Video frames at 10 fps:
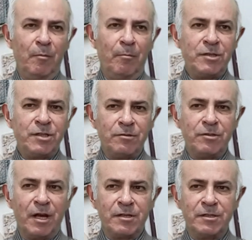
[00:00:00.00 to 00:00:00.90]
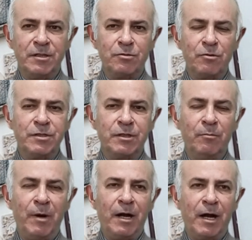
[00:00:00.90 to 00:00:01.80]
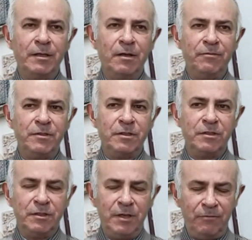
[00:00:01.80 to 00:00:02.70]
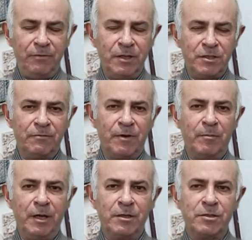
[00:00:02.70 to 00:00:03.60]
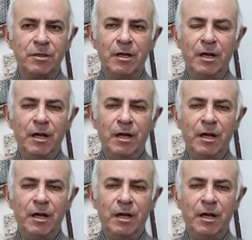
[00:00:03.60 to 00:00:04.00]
Machado de Assis conseguiu marcar defi definitivamente